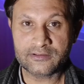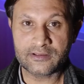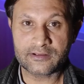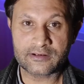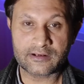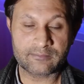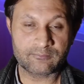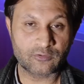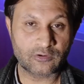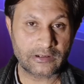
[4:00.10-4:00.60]

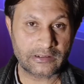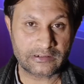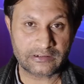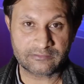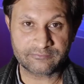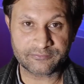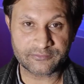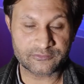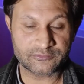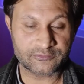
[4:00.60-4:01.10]
देना
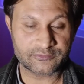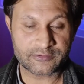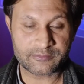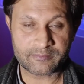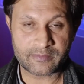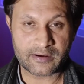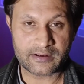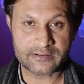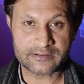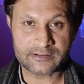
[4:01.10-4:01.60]
मौलाना फजल
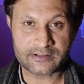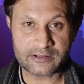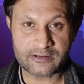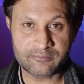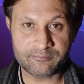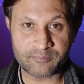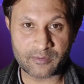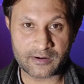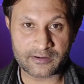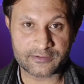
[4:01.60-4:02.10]
रहमान की
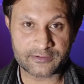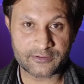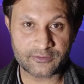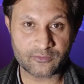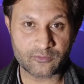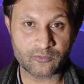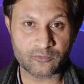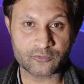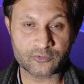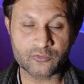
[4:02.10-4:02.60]
पार्टी
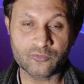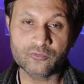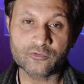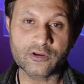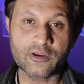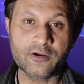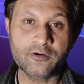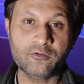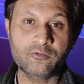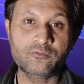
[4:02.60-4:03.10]
को
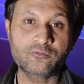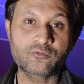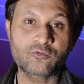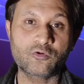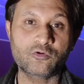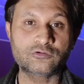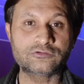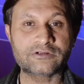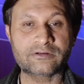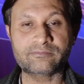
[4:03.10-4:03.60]
क्योंकि
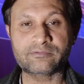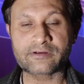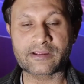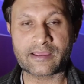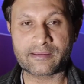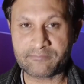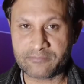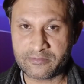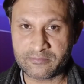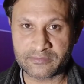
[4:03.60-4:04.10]
उनको जब
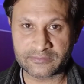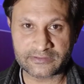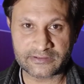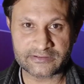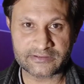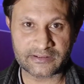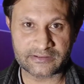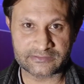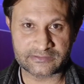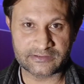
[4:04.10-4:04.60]
गैबी
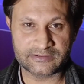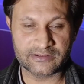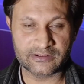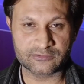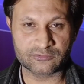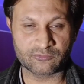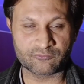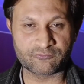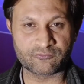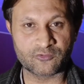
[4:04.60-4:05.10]
मदद आती है
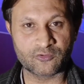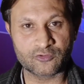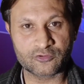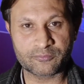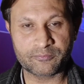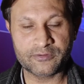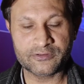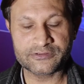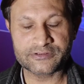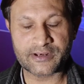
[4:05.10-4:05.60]
तो वोट
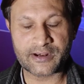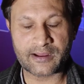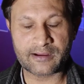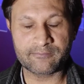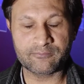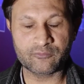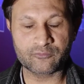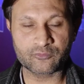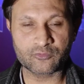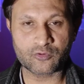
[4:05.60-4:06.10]
भी
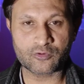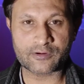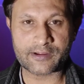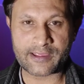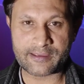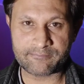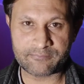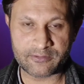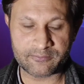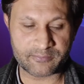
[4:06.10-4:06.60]
जनाब उनको
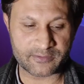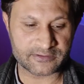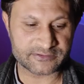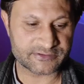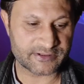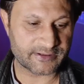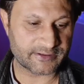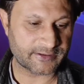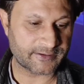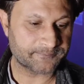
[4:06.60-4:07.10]
गैबी पड़
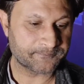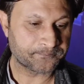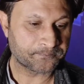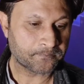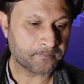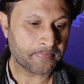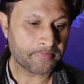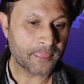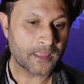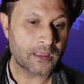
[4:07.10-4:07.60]
जाएंगे
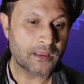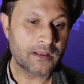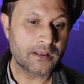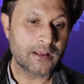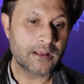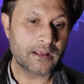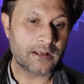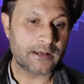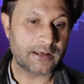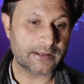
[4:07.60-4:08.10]

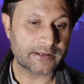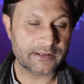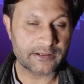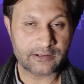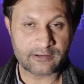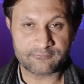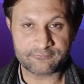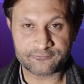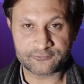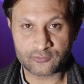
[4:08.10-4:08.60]
लेकिन
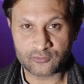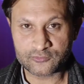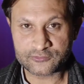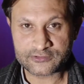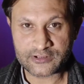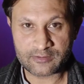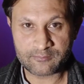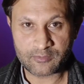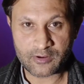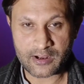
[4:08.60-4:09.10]
अफसोस
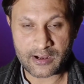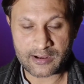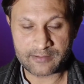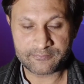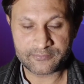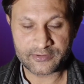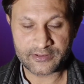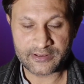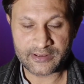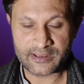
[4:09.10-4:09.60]
का
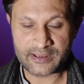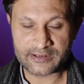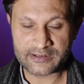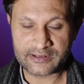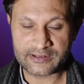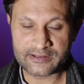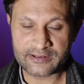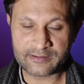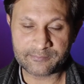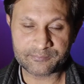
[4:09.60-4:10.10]
मकाम ये है
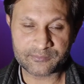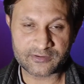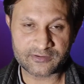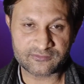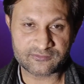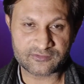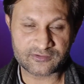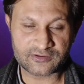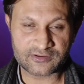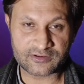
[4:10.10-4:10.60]
कि ये अब
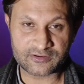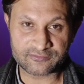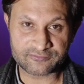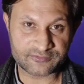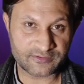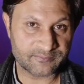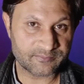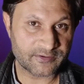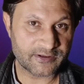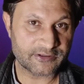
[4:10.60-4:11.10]
किस
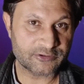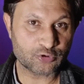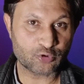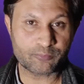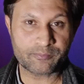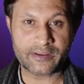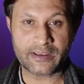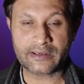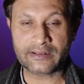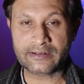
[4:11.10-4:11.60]
किस्म के जो
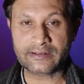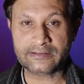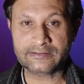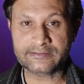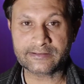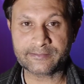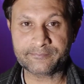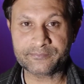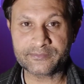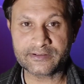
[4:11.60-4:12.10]
बयान
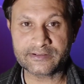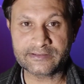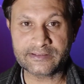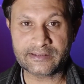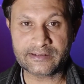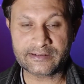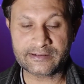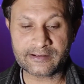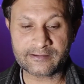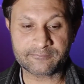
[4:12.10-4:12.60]
अब ये
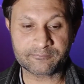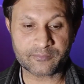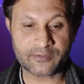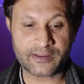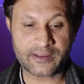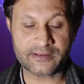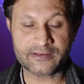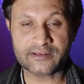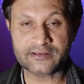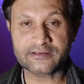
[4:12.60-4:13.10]
देने लग
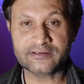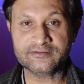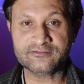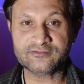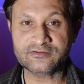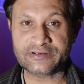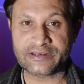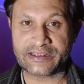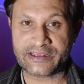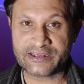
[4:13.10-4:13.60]
पड़े हैं ये
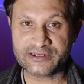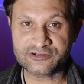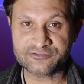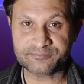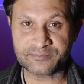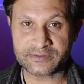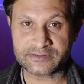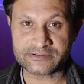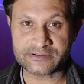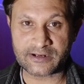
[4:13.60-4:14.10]
किस नहज
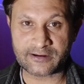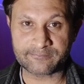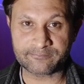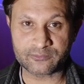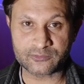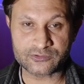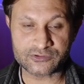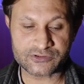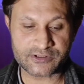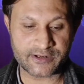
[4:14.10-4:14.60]
पर जा
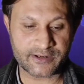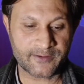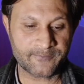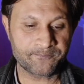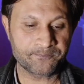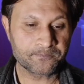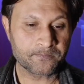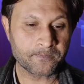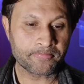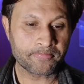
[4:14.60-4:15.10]
पहुँचे हैं
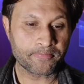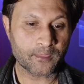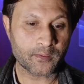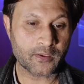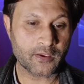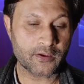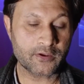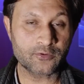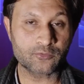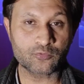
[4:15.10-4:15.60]

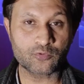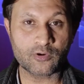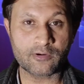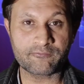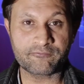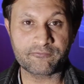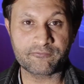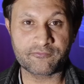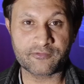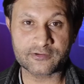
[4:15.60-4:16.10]
कि इनको
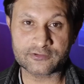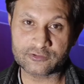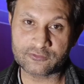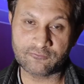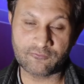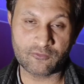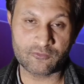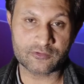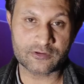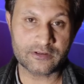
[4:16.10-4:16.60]
अब
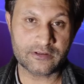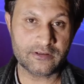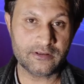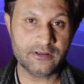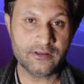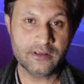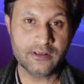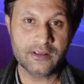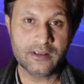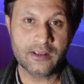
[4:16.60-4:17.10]
फतवों की
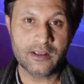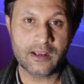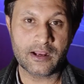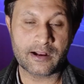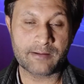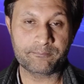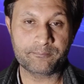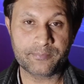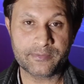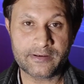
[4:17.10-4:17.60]

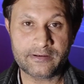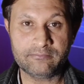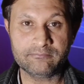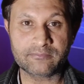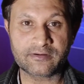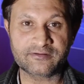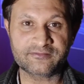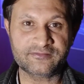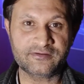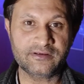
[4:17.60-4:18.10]
अपनी
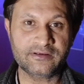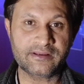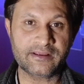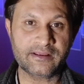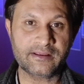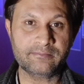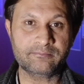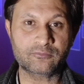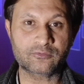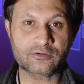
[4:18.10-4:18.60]
मर्ज़ी
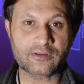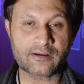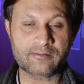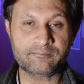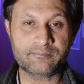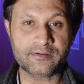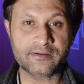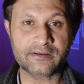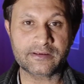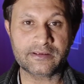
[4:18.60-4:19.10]
के
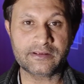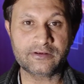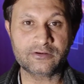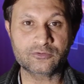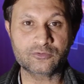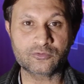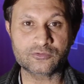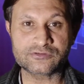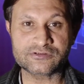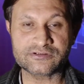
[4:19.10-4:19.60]
मुताबिक
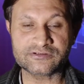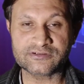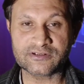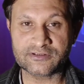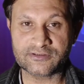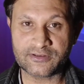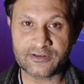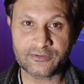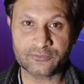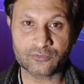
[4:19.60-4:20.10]
इनको
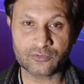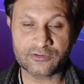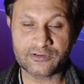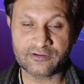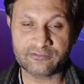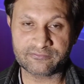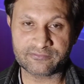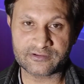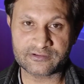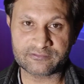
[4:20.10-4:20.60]
चीज़ें दें तो
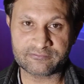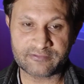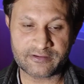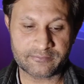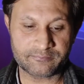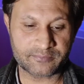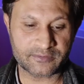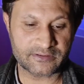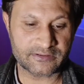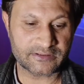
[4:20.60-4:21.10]
ये फतवे
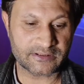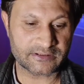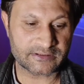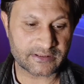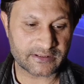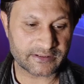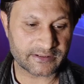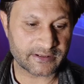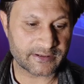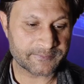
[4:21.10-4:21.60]
भी दे
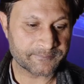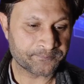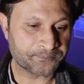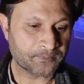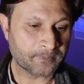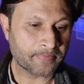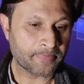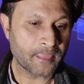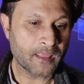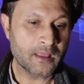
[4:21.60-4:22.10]
देंगे
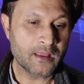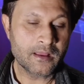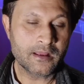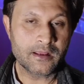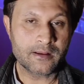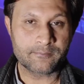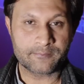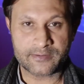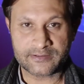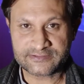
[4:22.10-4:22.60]

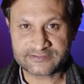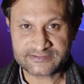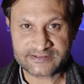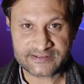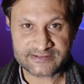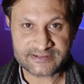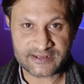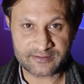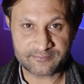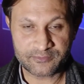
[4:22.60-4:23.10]
पस
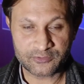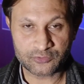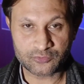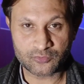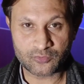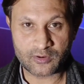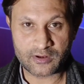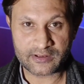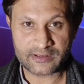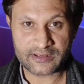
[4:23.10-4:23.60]
के साबित
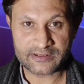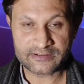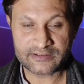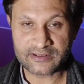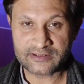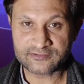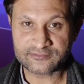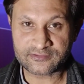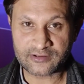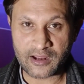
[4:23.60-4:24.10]
हुआ कि
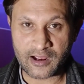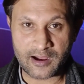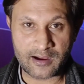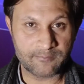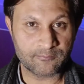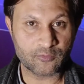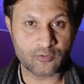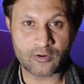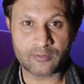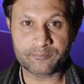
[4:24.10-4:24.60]
ये
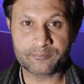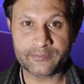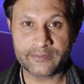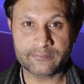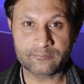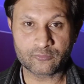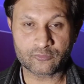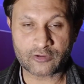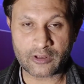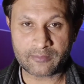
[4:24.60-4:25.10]
इस्लाम को अपने
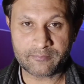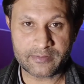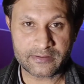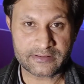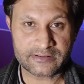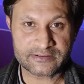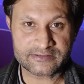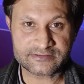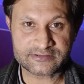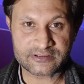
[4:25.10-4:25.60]

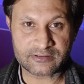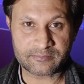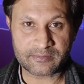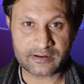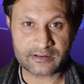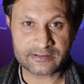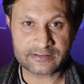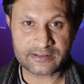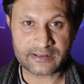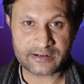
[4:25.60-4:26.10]
मुताबिक
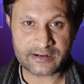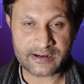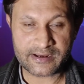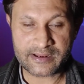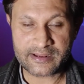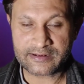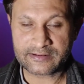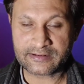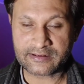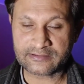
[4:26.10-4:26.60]
इस्तेमाल कर रहे
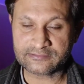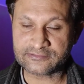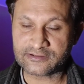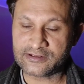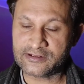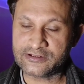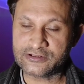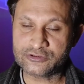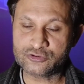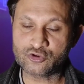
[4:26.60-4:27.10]
हैं
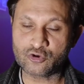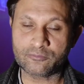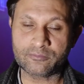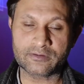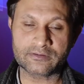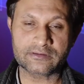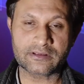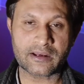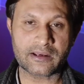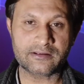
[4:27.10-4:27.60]
नाजरीन जो
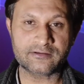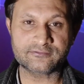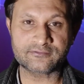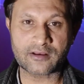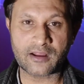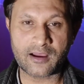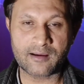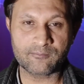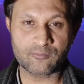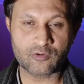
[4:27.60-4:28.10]
बंदा
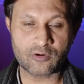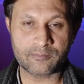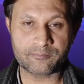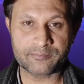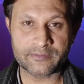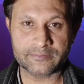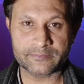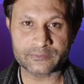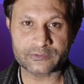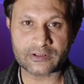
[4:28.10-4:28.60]
इस्लाम को
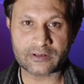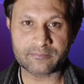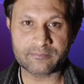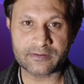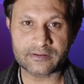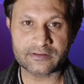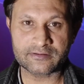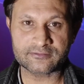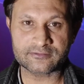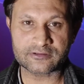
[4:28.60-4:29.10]
अपने
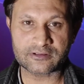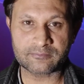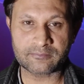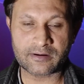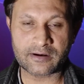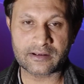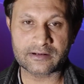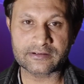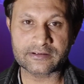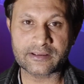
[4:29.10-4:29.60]
मुताबिक
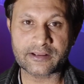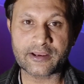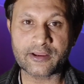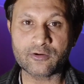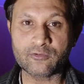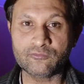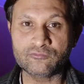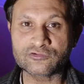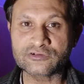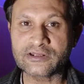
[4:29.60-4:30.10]
इस्तेमाल करे
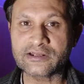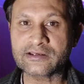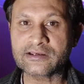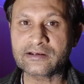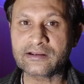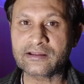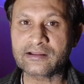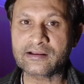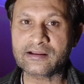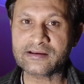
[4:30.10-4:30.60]
उनसे
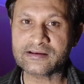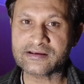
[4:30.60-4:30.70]
किनारा